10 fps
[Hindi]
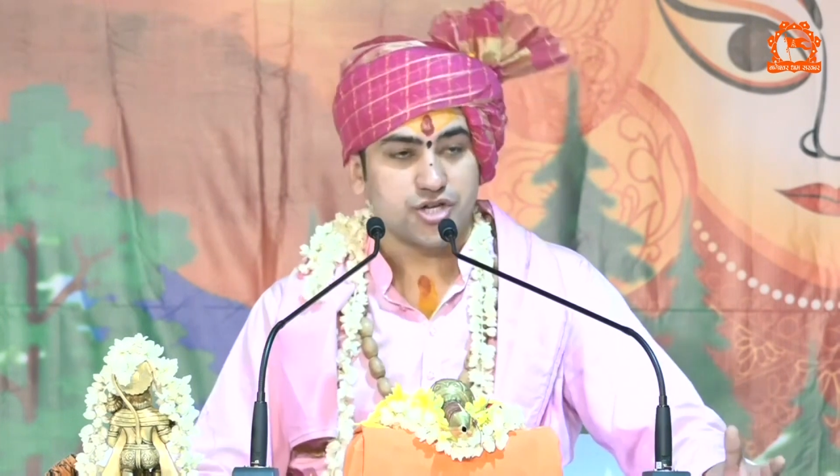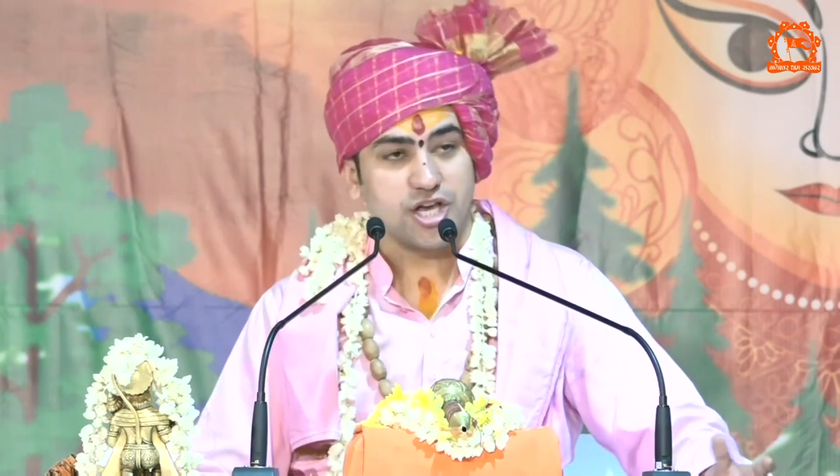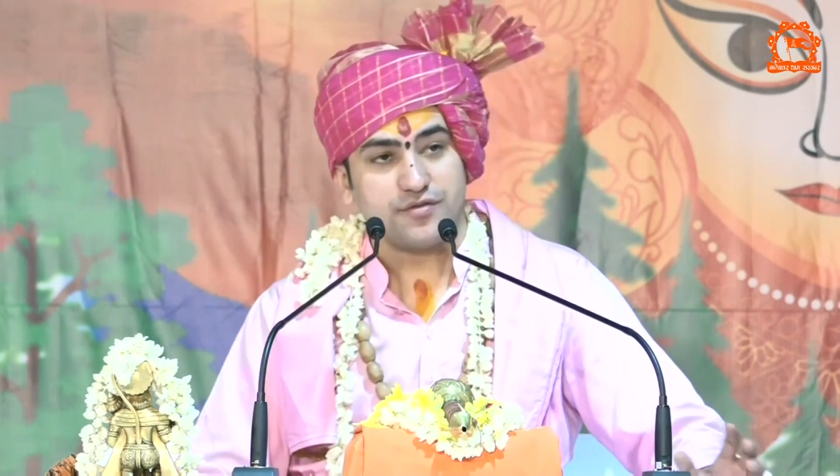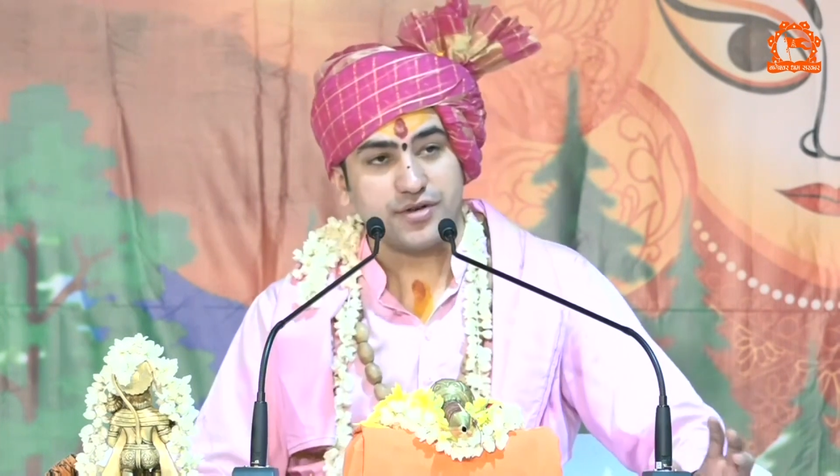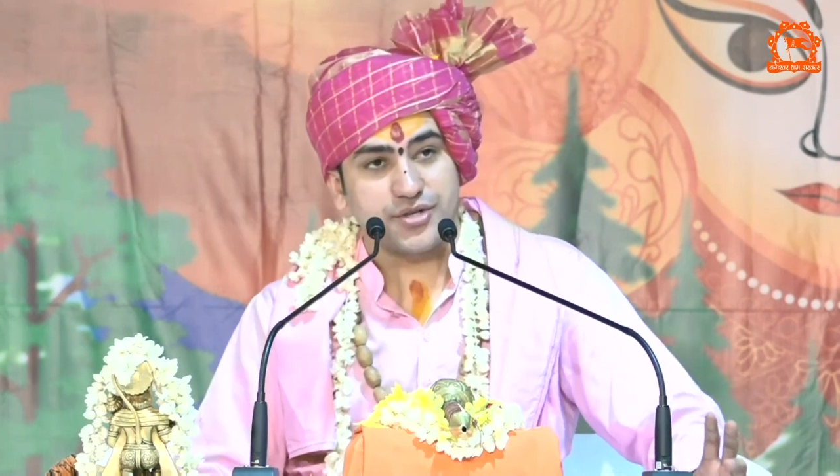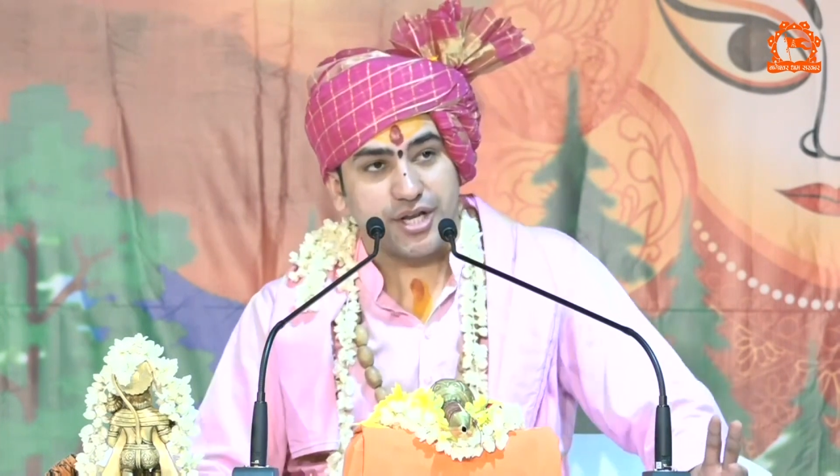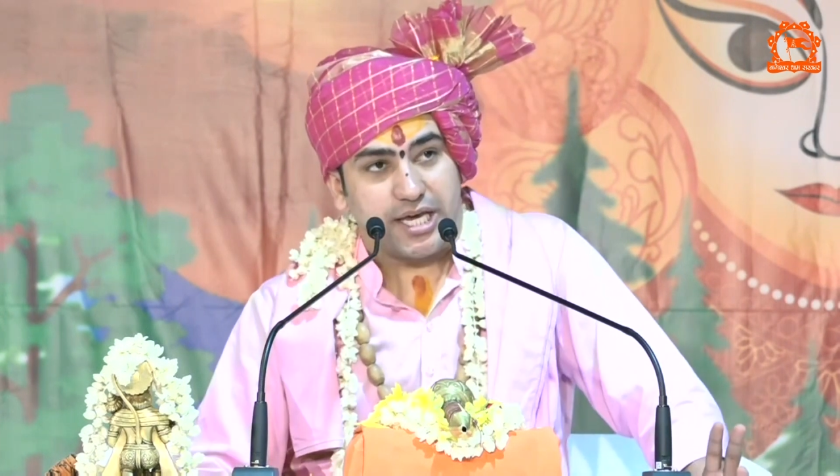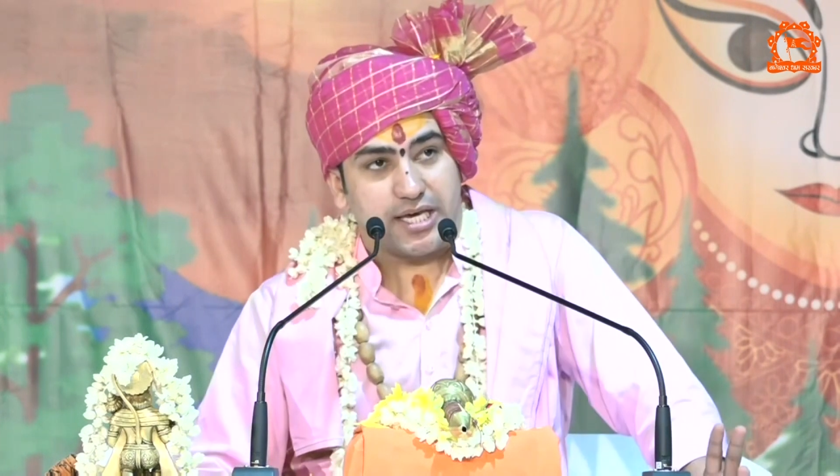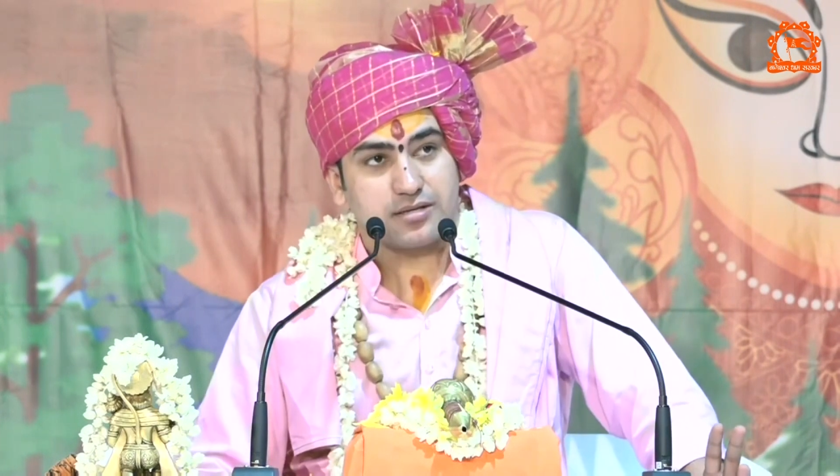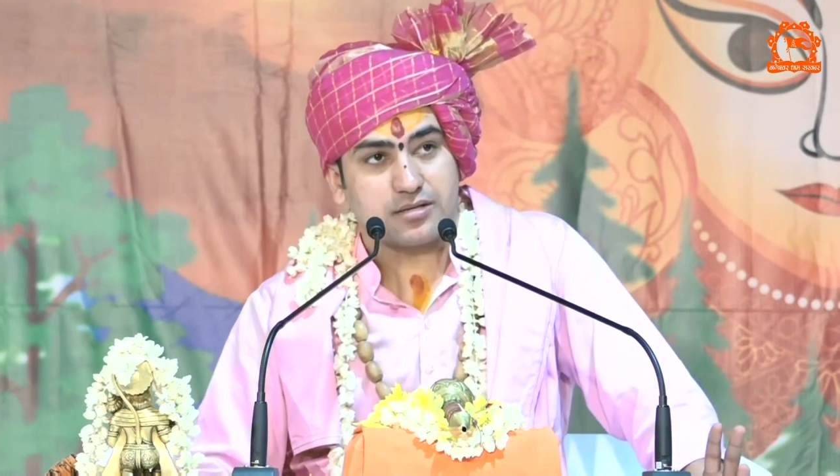
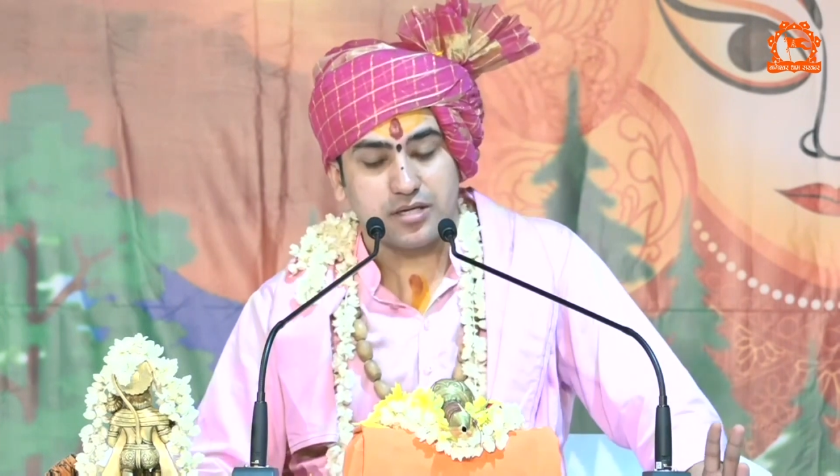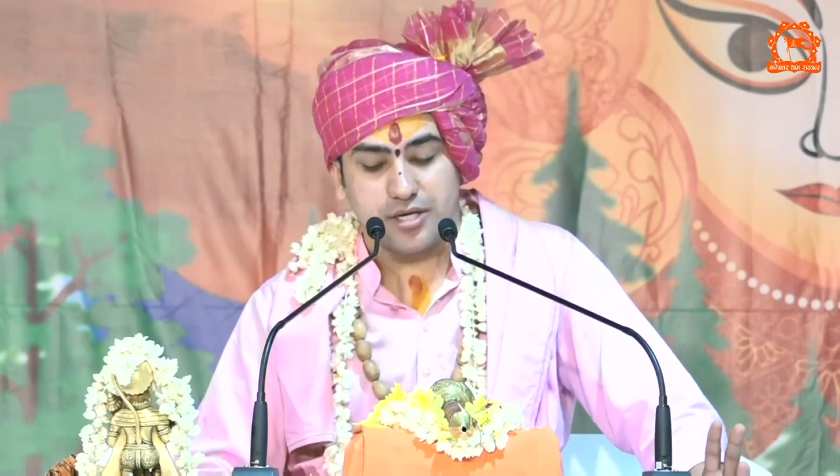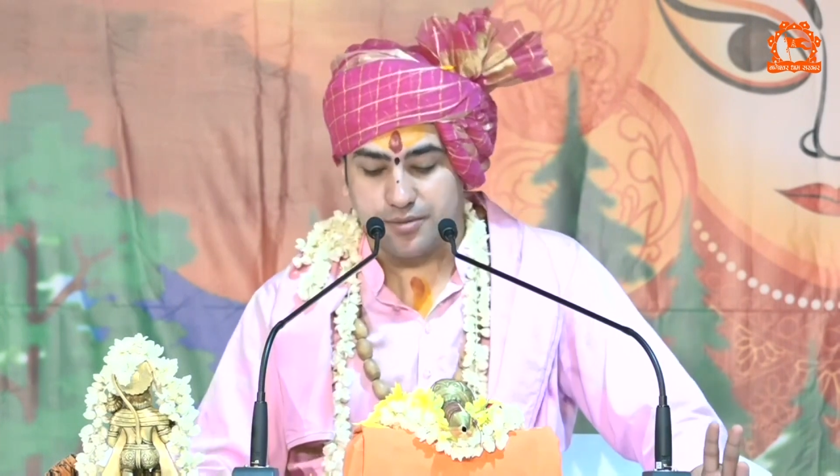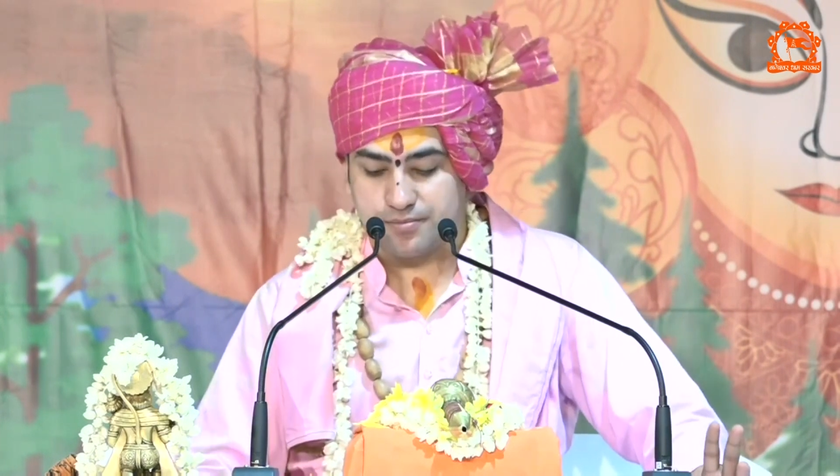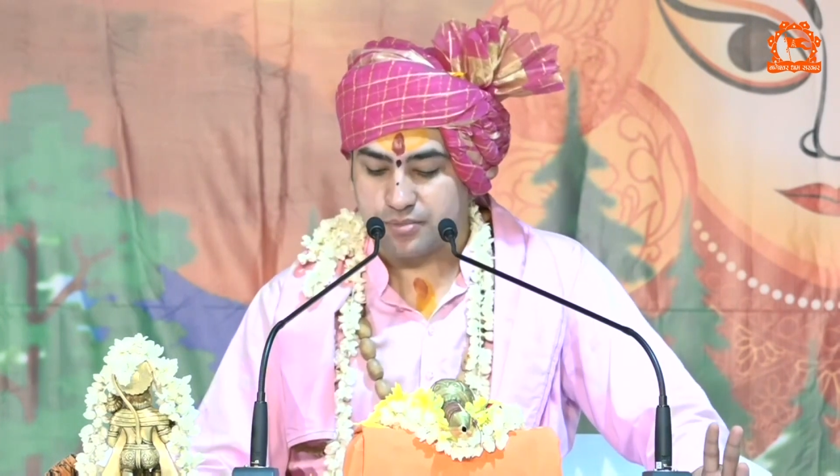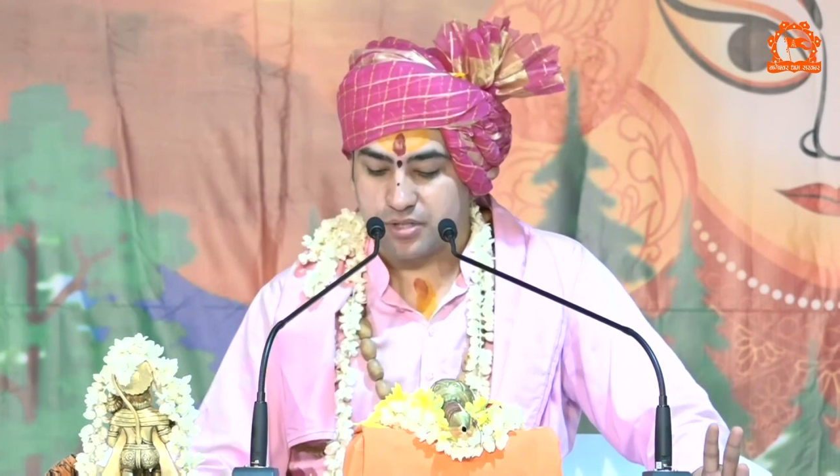सर्वश्रेयस्करीम